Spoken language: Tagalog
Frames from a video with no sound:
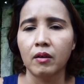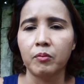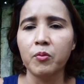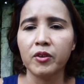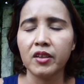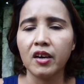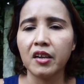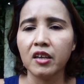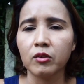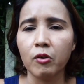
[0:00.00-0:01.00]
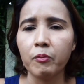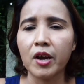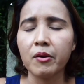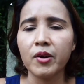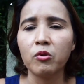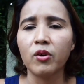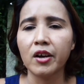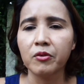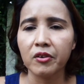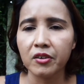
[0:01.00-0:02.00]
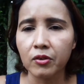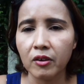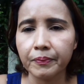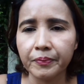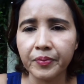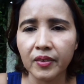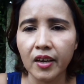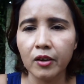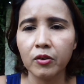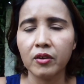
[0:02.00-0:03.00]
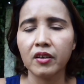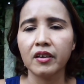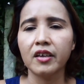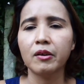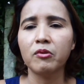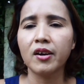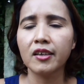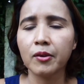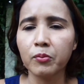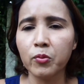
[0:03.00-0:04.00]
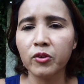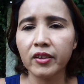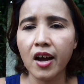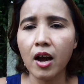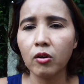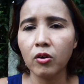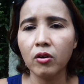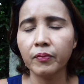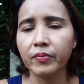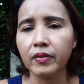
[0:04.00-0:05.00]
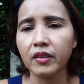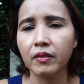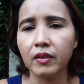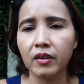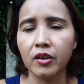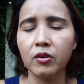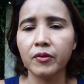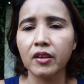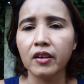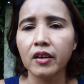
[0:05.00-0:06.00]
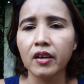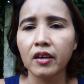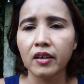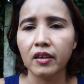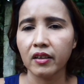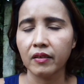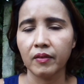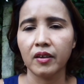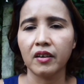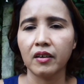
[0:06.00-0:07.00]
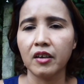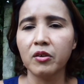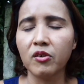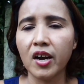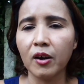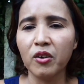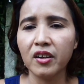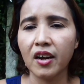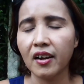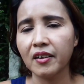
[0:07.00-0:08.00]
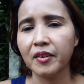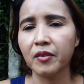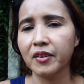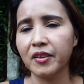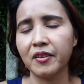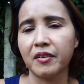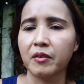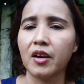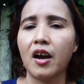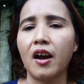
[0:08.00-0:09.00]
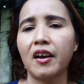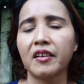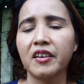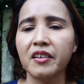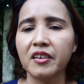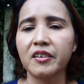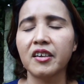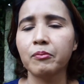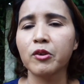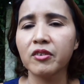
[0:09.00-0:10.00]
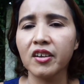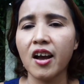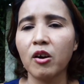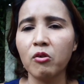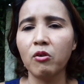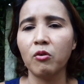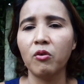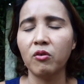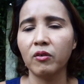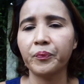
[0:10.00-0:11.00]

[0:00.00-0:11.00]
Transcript: pumunta ka rito para makuha yung result. Ayun. Kinabukasan pumunta ako. Ayun. Kinuha ko na. Uh, ah, nervous nga ako kung